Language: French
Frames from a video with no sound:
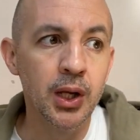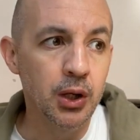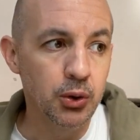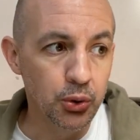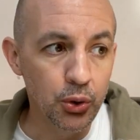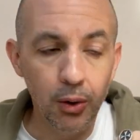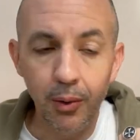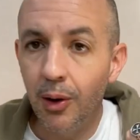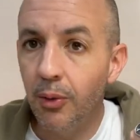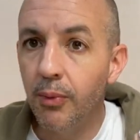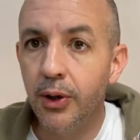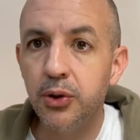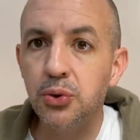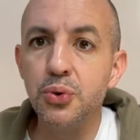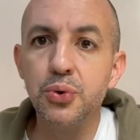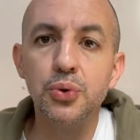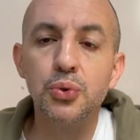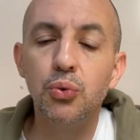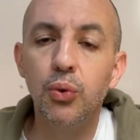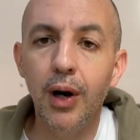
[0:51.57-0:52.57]
normalement
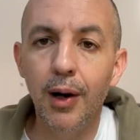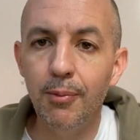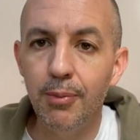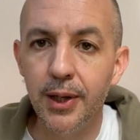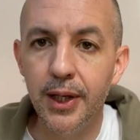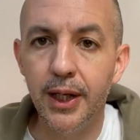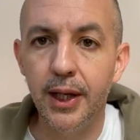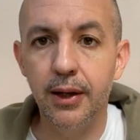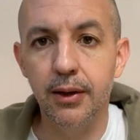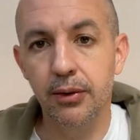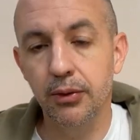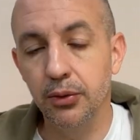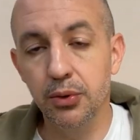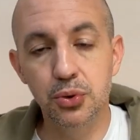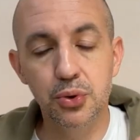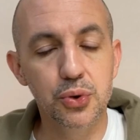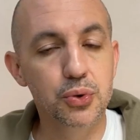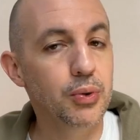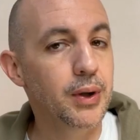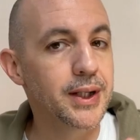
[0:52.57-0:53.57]
tu dois appliquer. Que
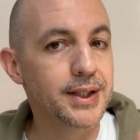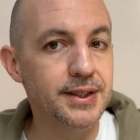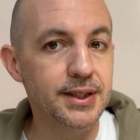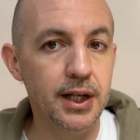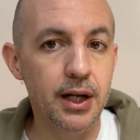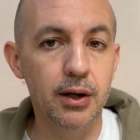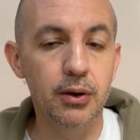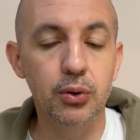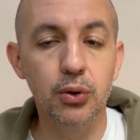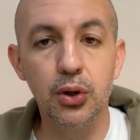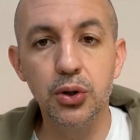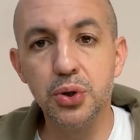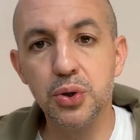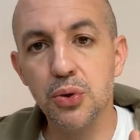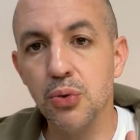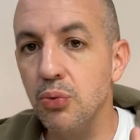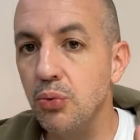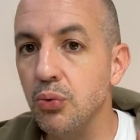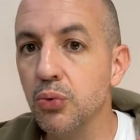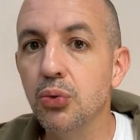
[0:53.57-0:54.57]
tu sois excellent coach
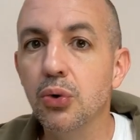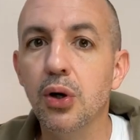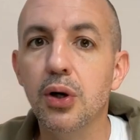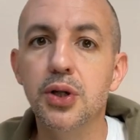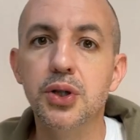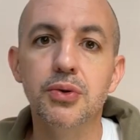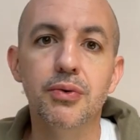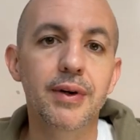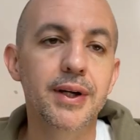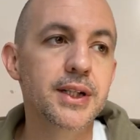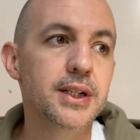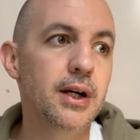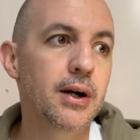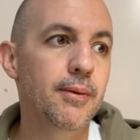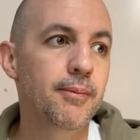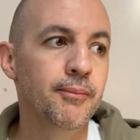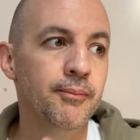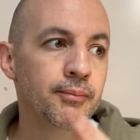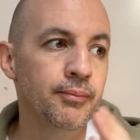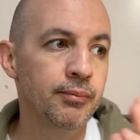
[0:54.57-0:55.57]
ou coach, on va
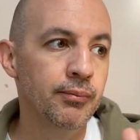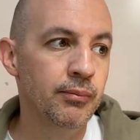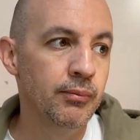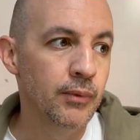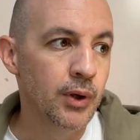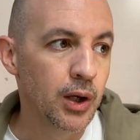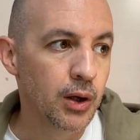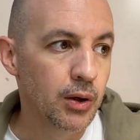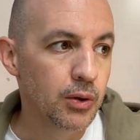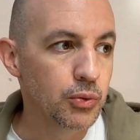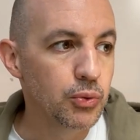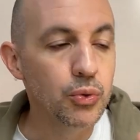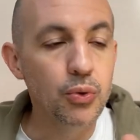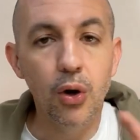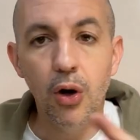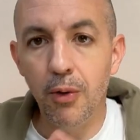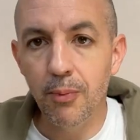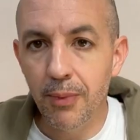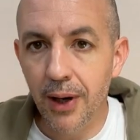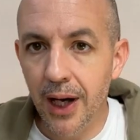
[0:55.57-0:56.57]
dire,
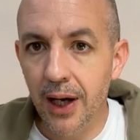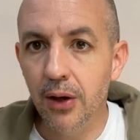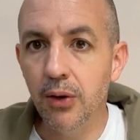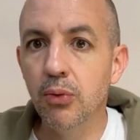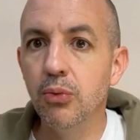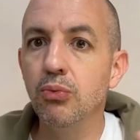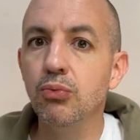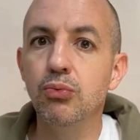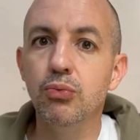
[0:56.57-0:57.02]
normal,